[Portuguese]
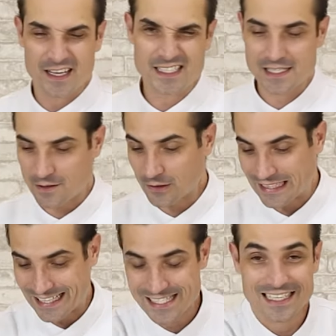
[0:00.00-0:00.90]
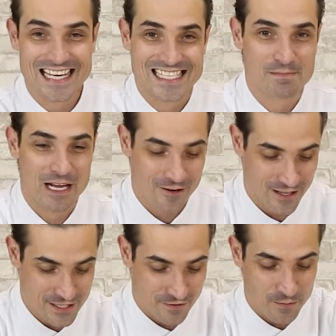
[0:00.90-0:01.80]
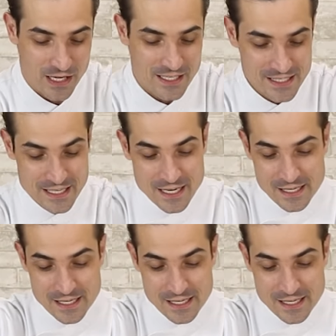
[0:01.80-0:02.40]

Às vezes acontece. Nas melhores famílias,